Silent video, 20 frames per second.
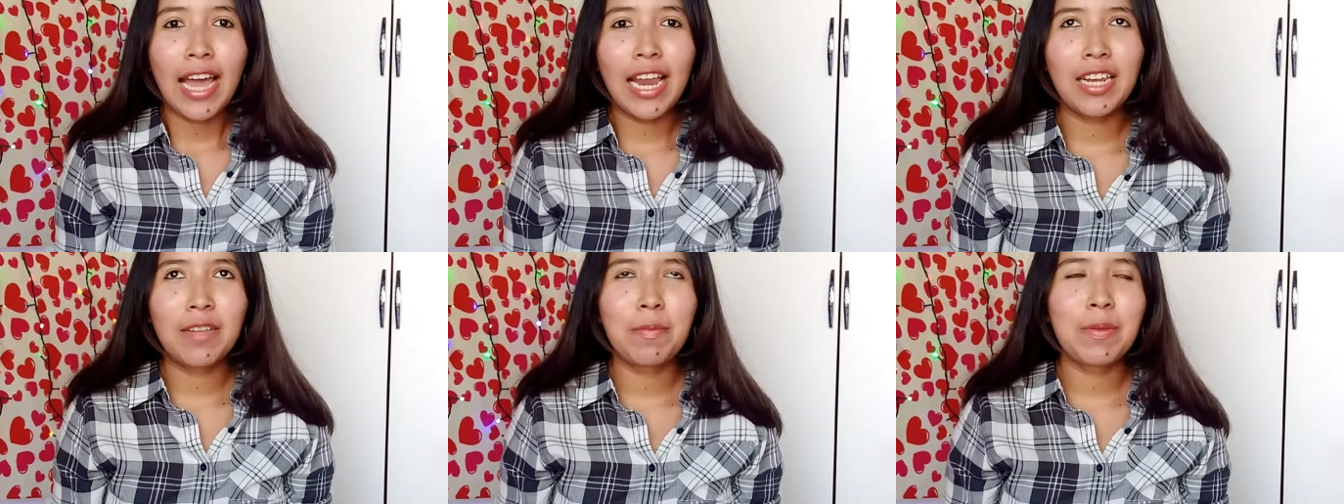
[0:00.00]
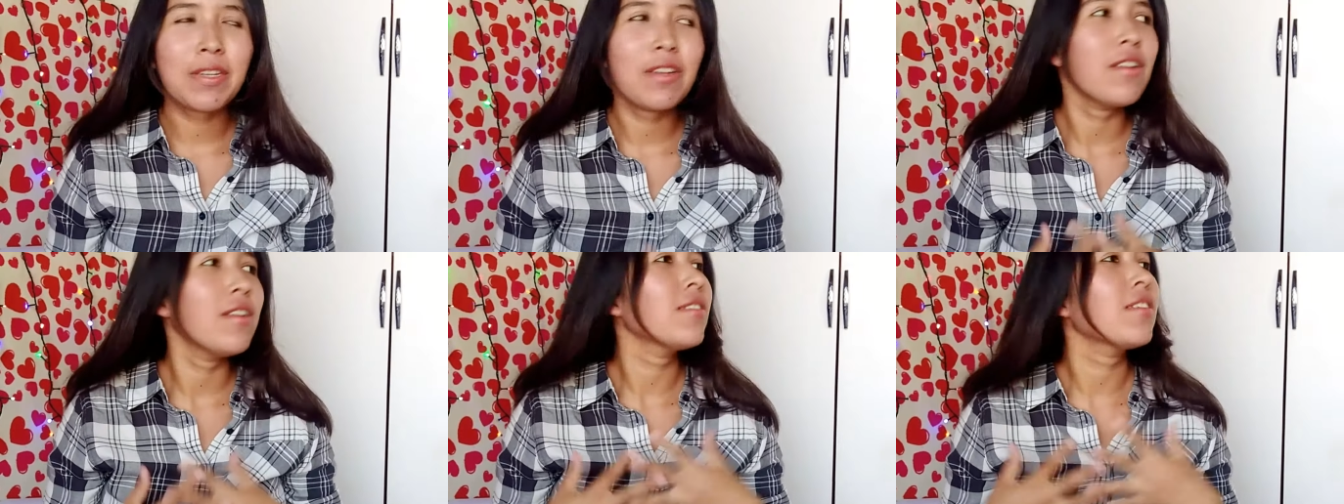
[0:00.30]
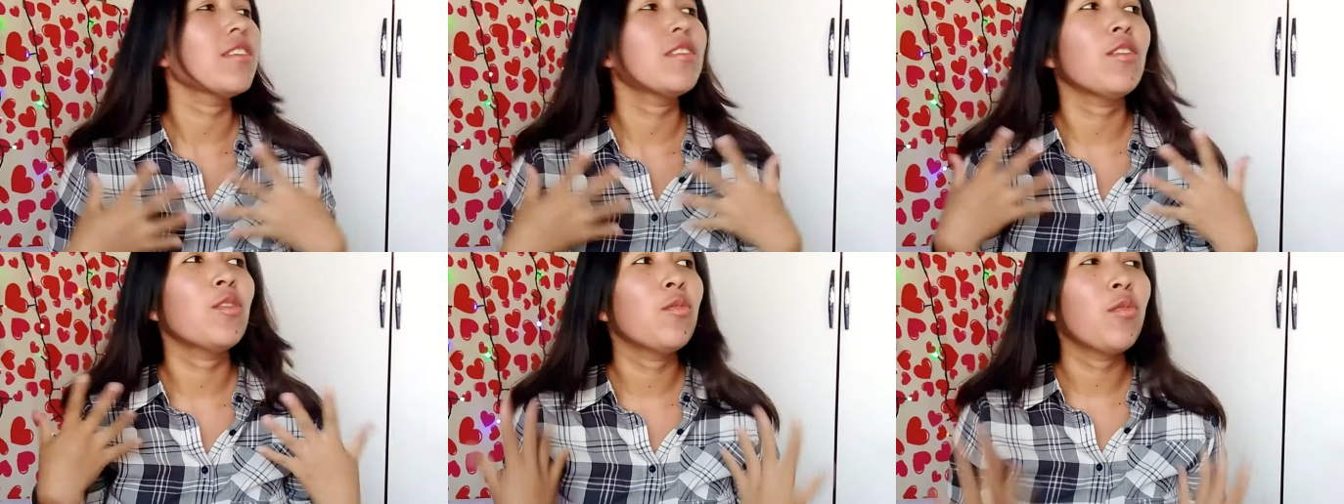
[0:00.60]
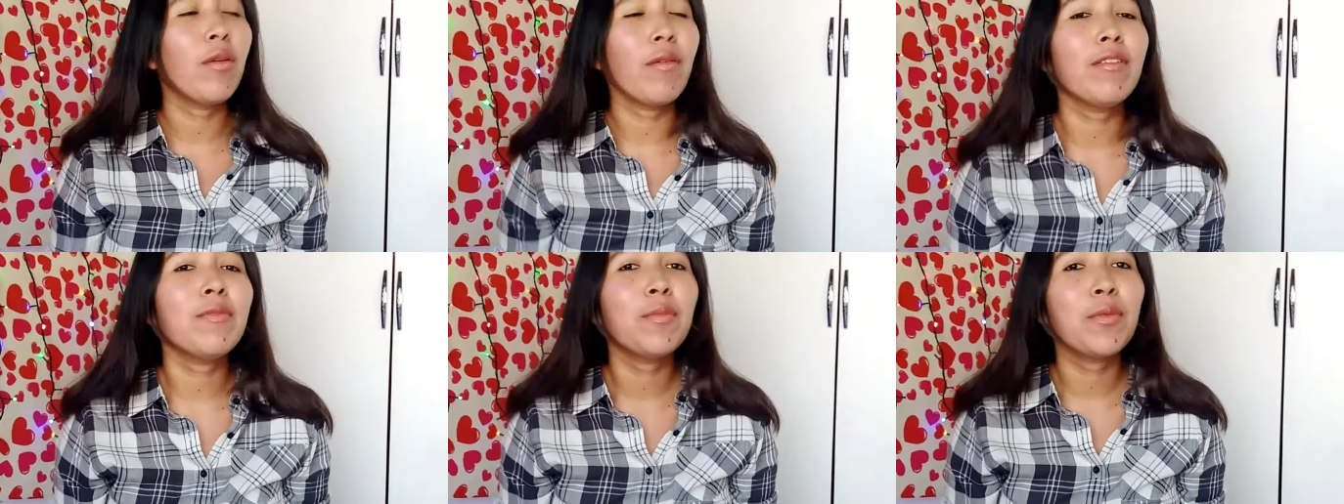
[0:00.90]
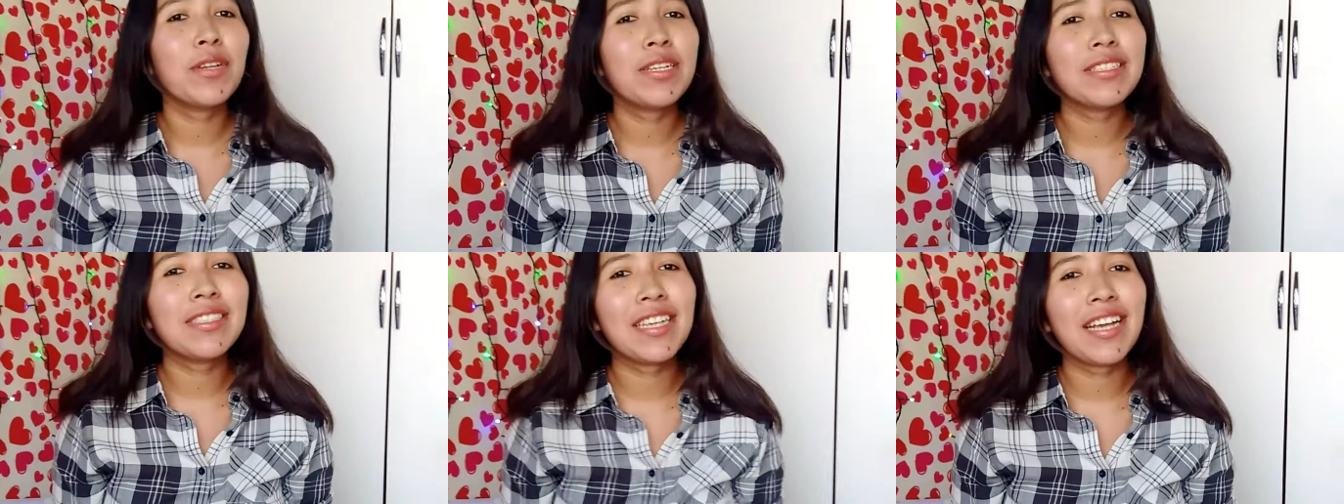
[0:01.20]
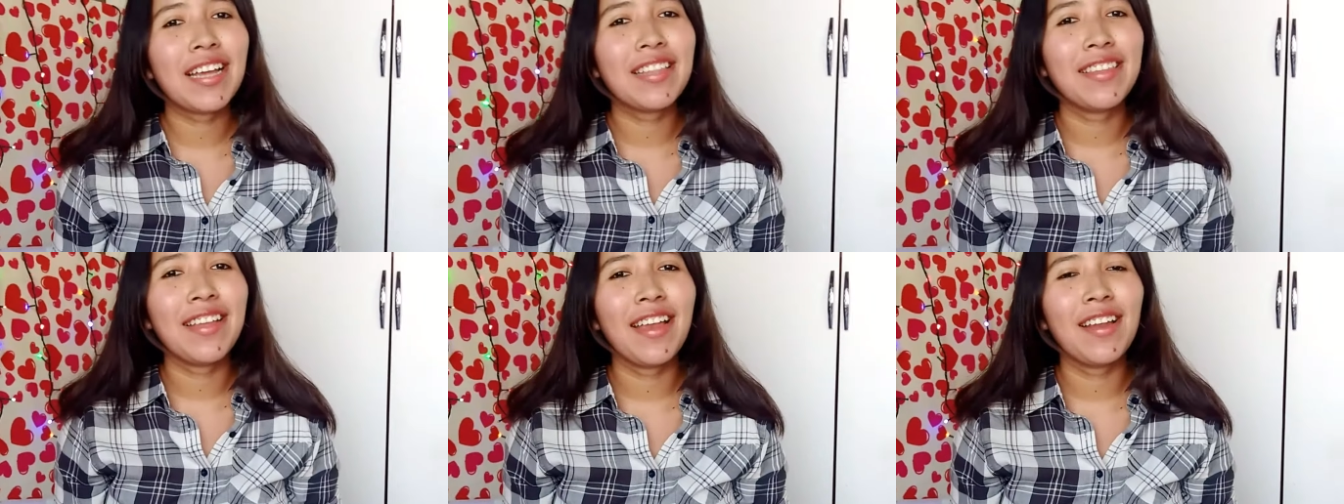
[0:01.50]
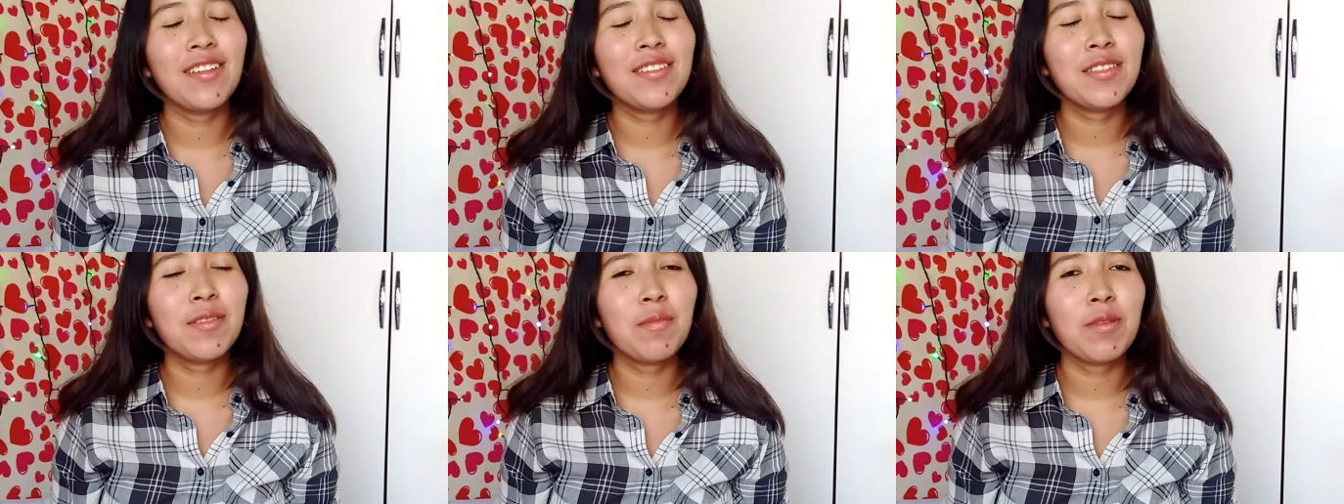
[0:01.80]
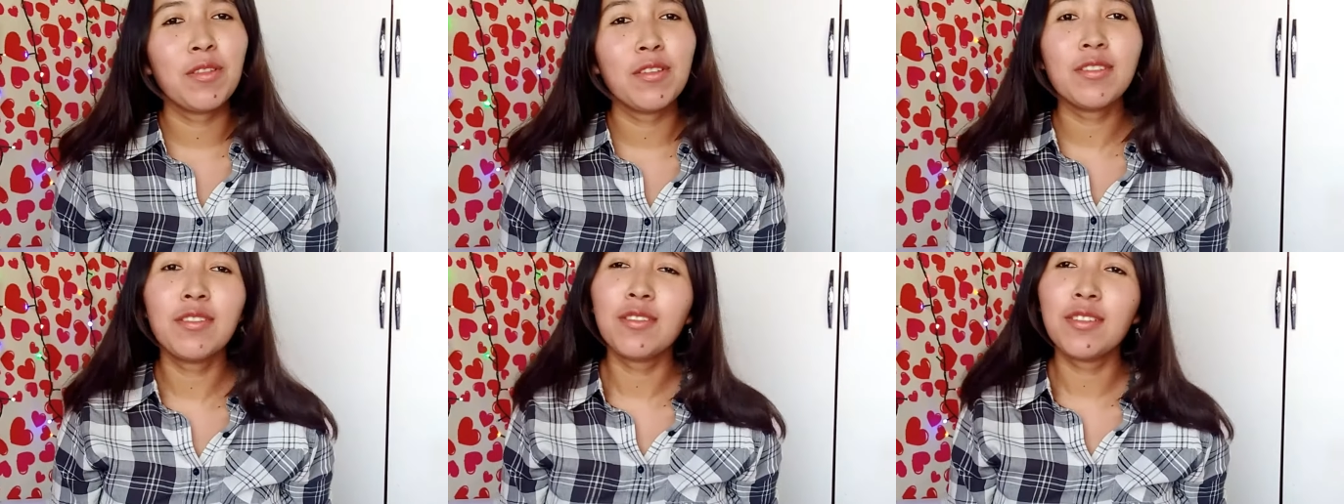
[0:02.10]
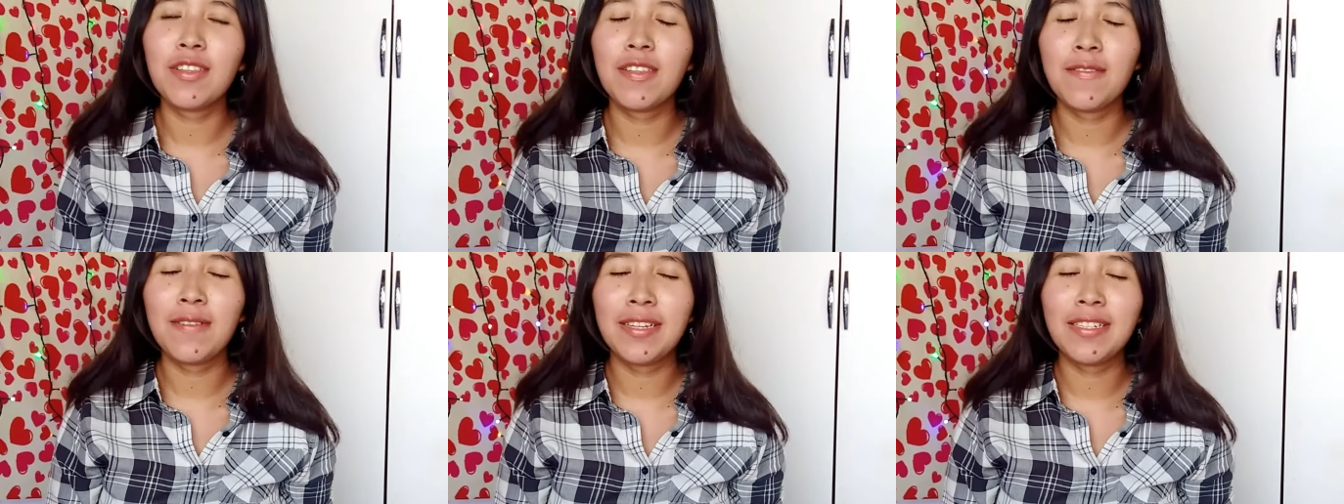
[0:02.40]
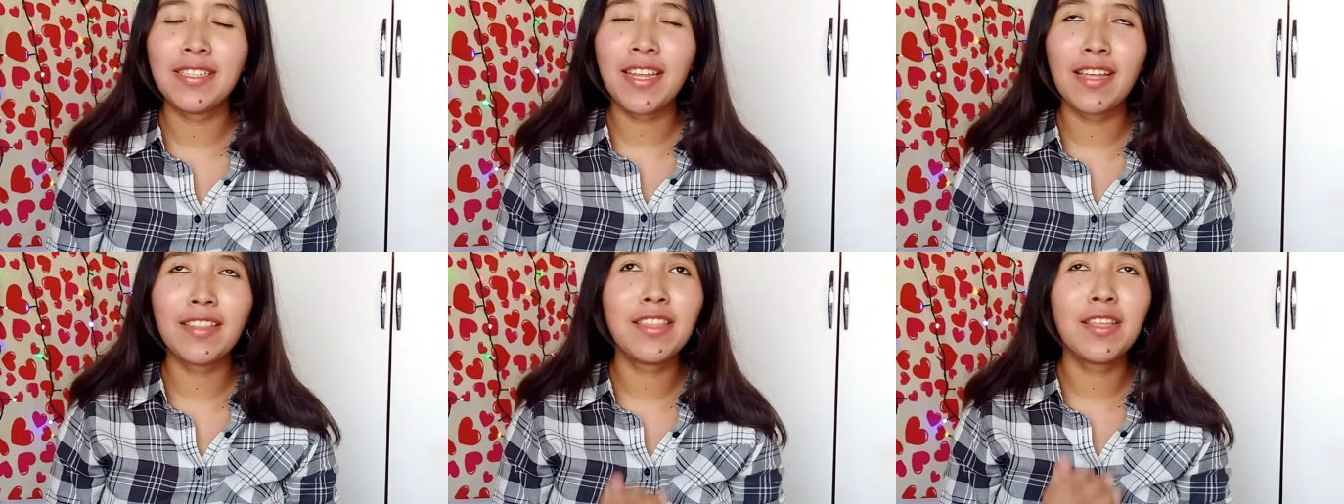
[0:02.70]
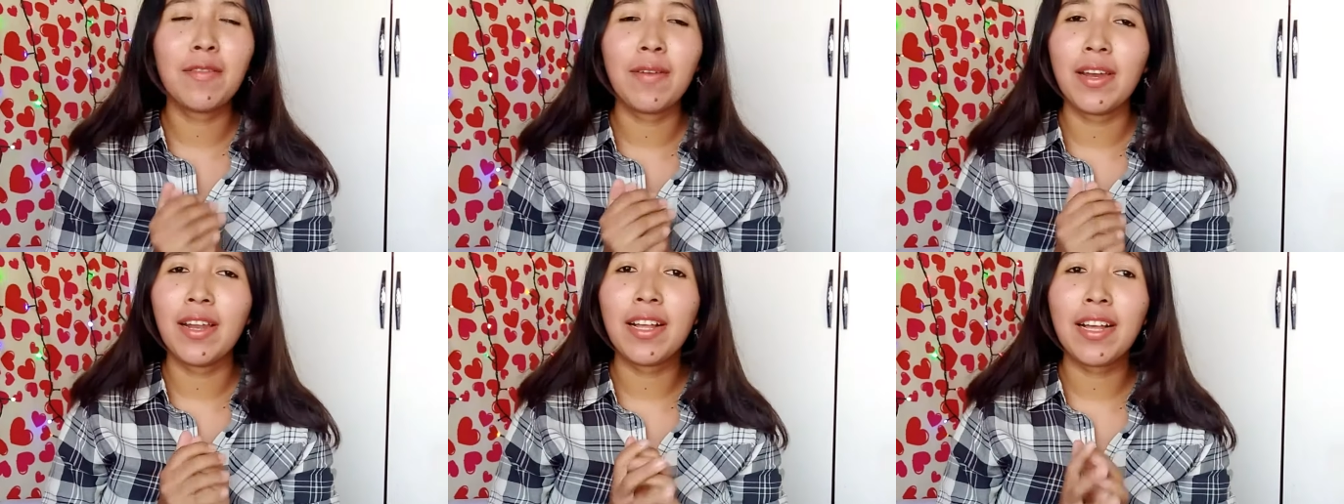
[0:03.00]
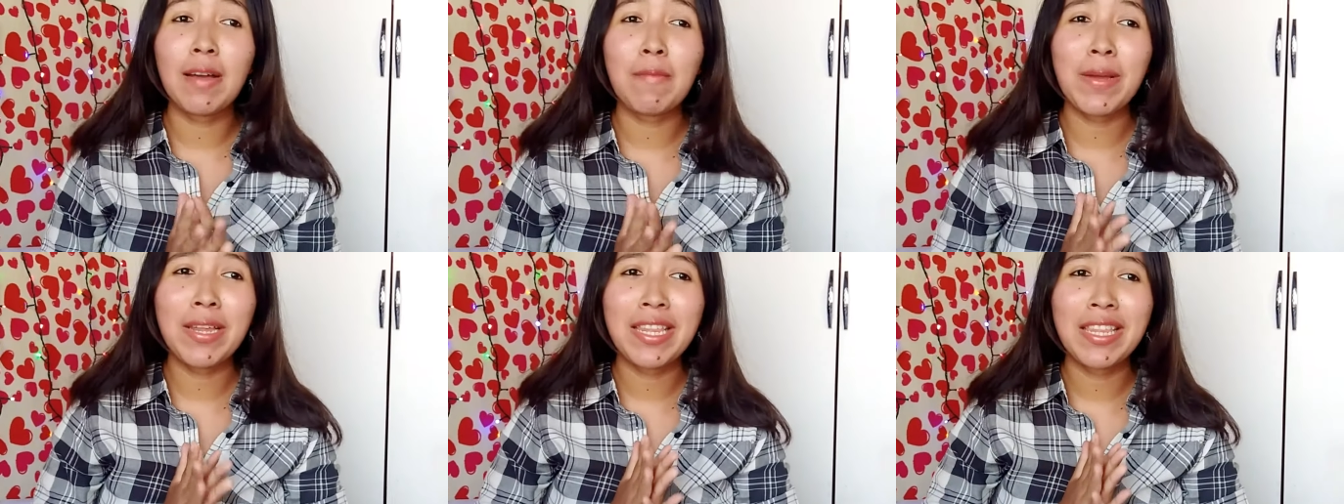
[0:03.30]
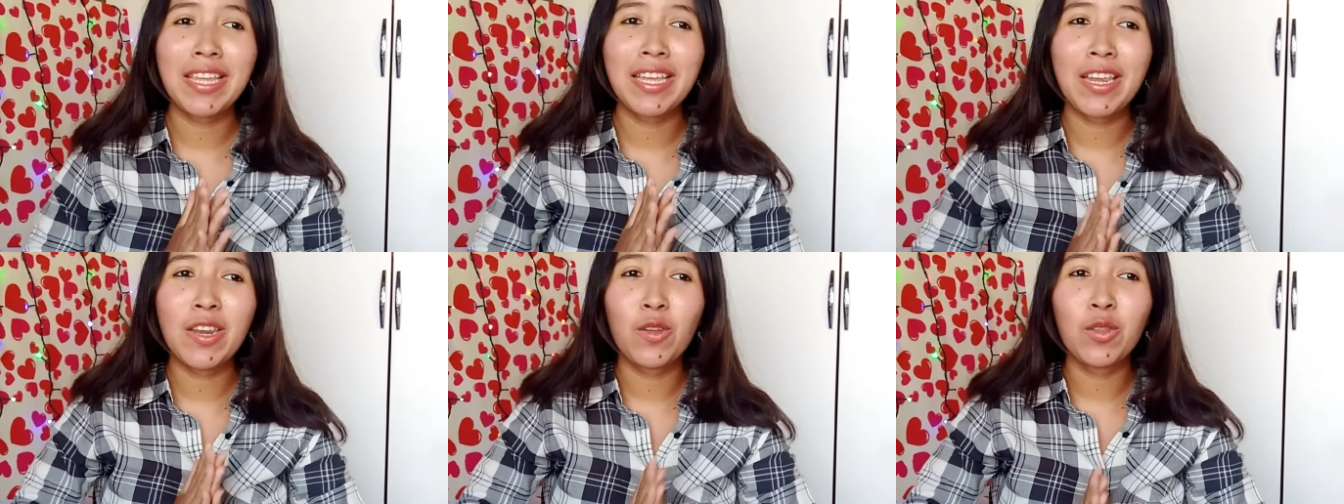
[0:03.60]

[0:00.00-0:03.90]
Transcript: A las personas que son nuevas por este canal, les invito a suscribirse y activar la campanita de